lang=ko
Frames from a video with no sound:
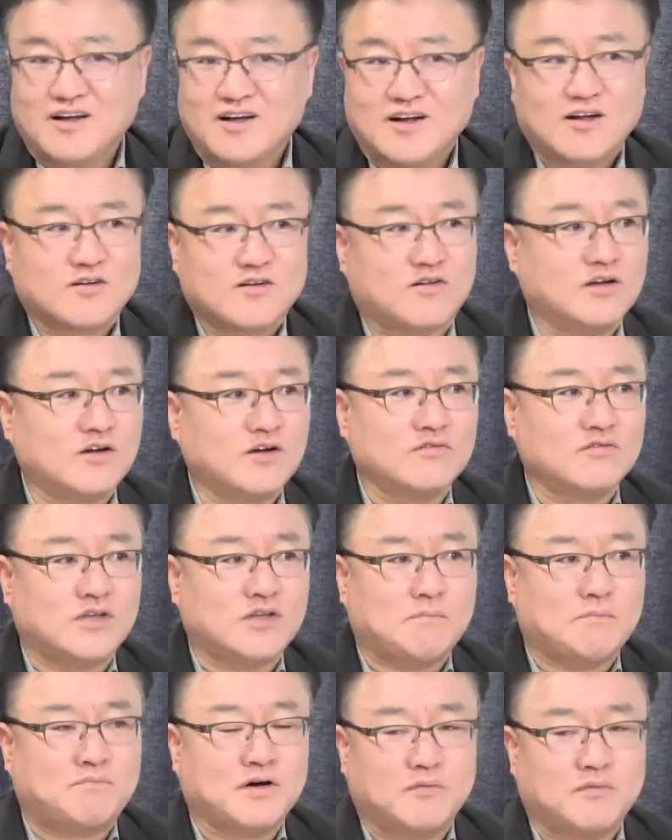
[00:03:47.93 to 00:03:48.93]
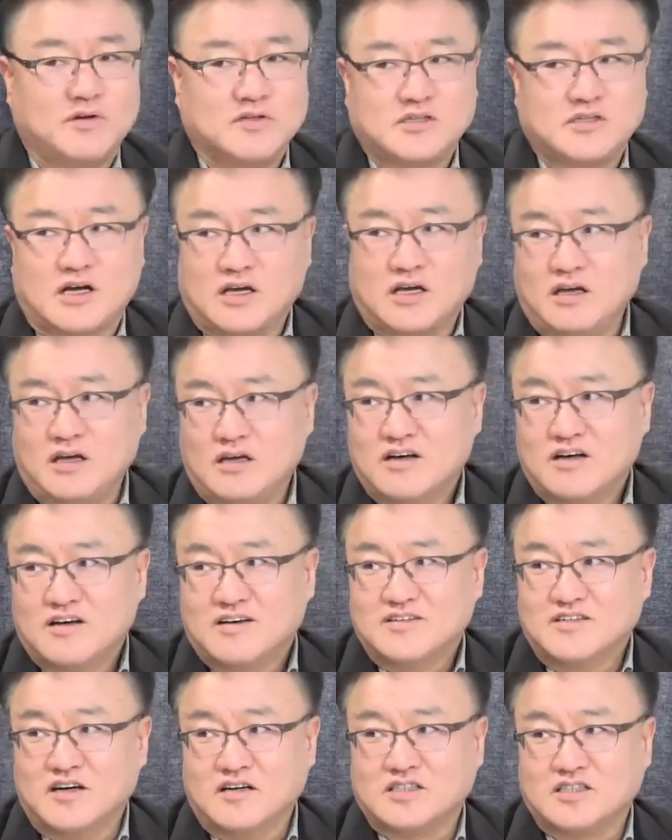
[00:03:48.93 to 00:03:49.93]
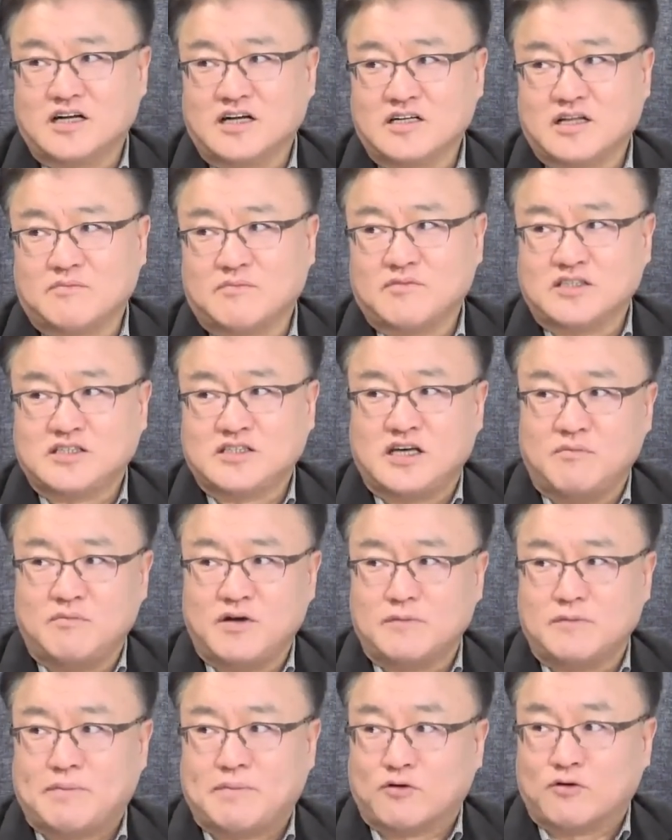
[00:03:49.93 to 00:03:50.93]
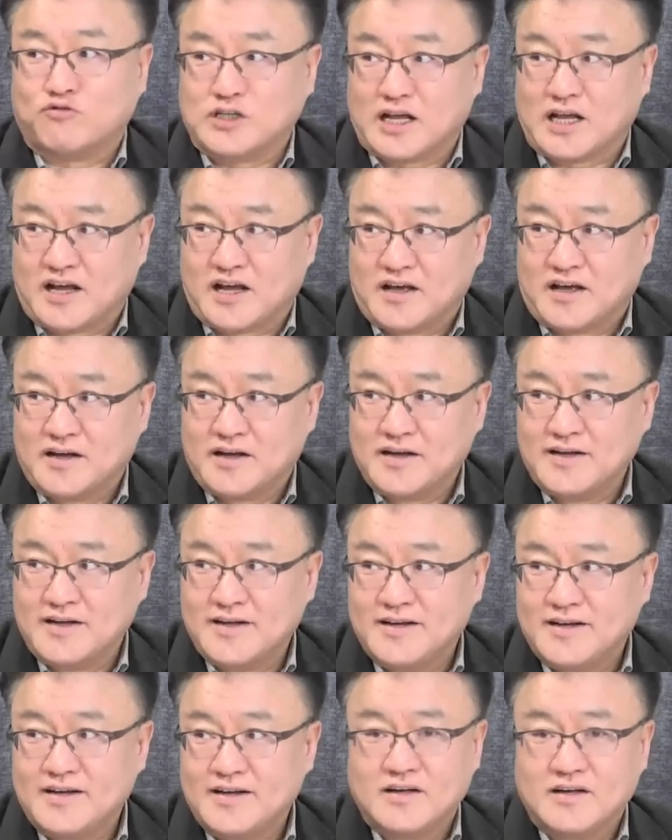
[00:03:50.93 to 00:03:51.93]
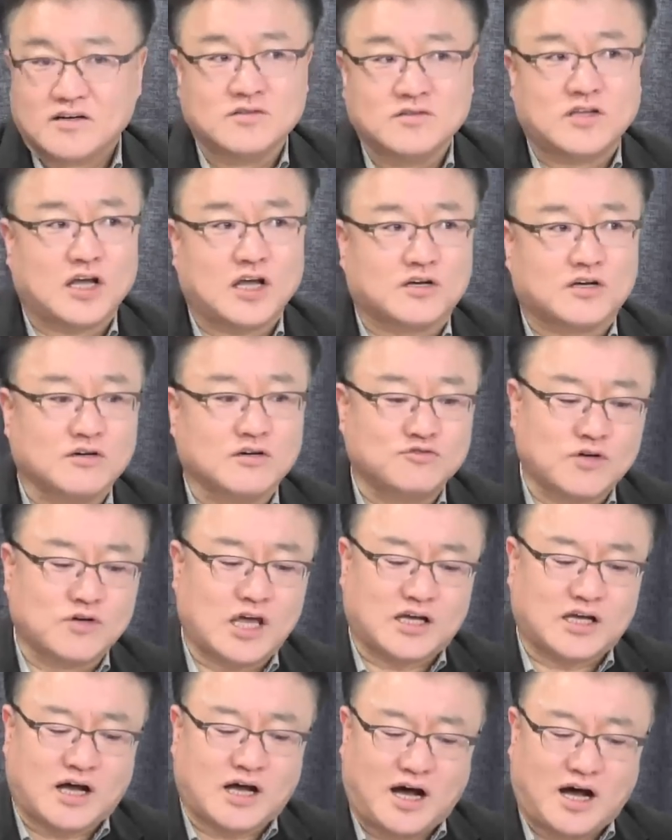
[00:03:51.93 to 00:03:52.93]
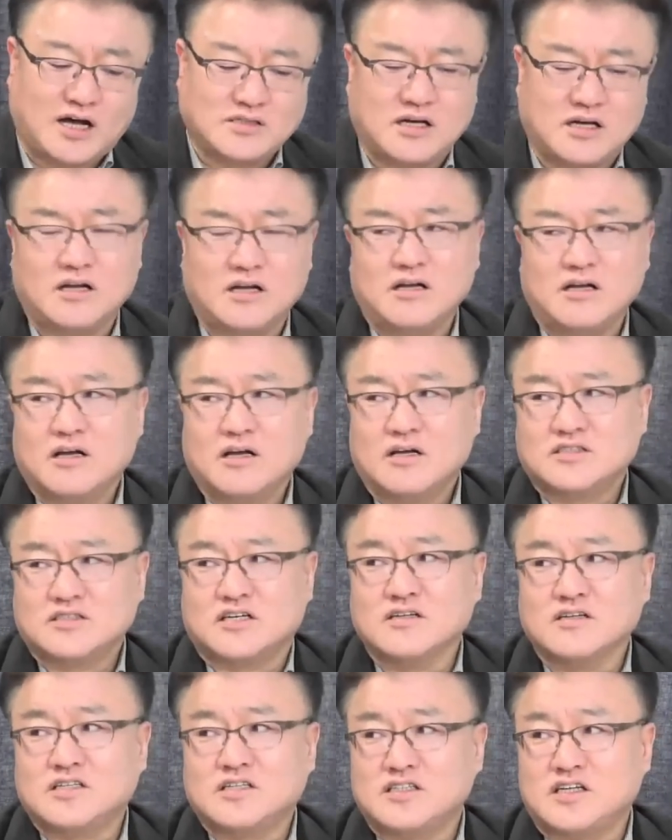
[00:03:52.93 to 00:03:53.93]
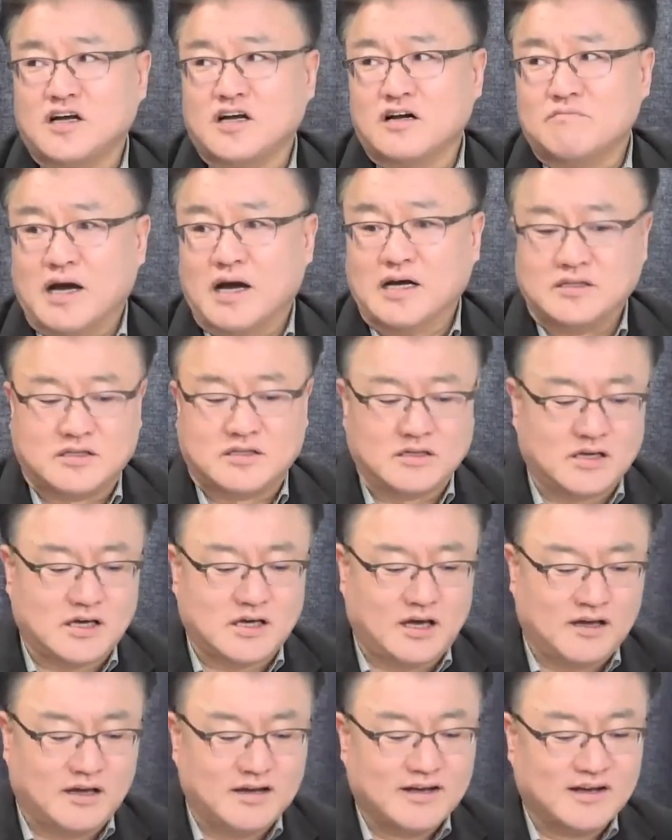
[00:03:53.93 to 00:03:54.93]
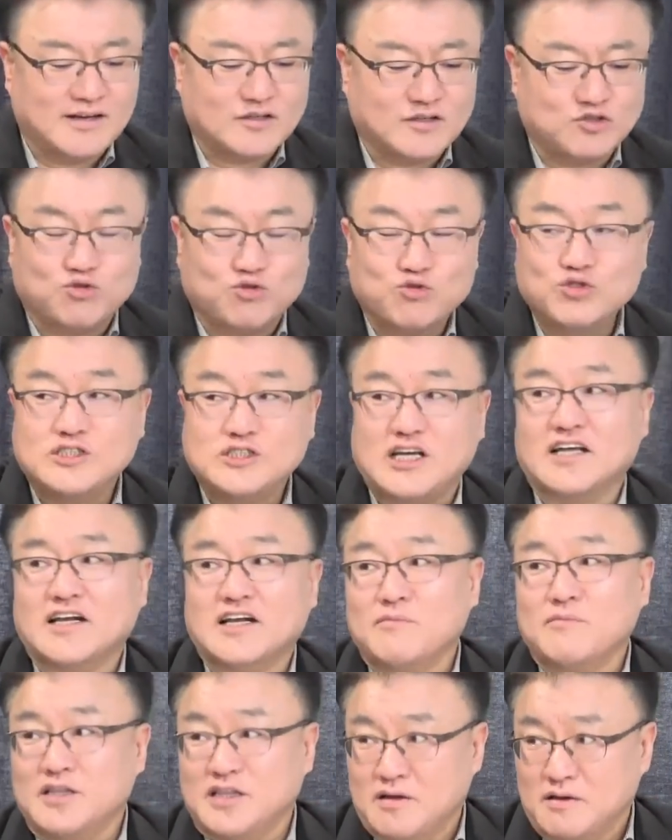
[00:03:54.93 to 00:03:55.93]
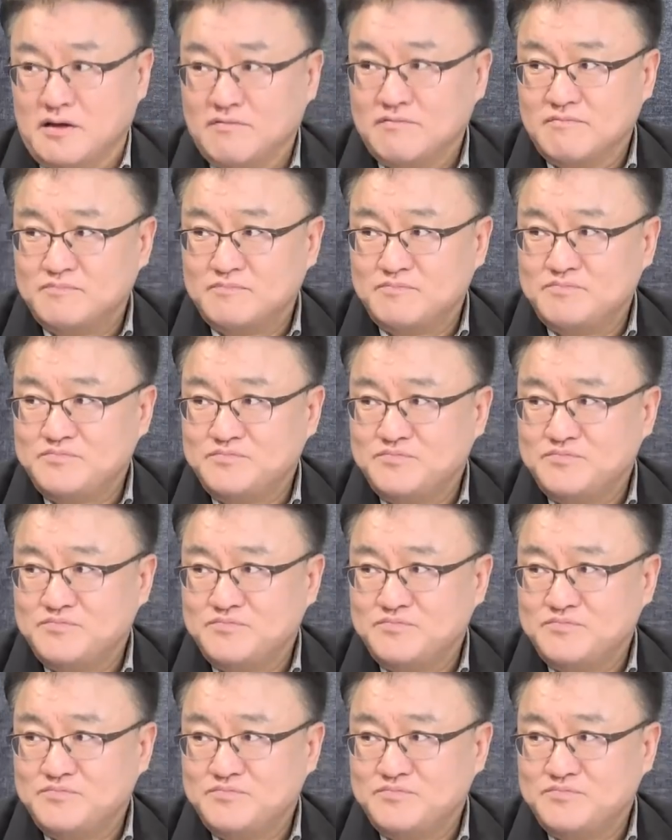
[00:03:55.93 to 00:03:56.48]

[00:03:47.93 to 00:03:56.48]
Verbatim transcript: 그리고 이제 법원장이 영장 담당 3명을 바꾸잖아. 네. 근데 그 중에 가장 정치색을 많이 띈 게 윤재남인데. 이 여자분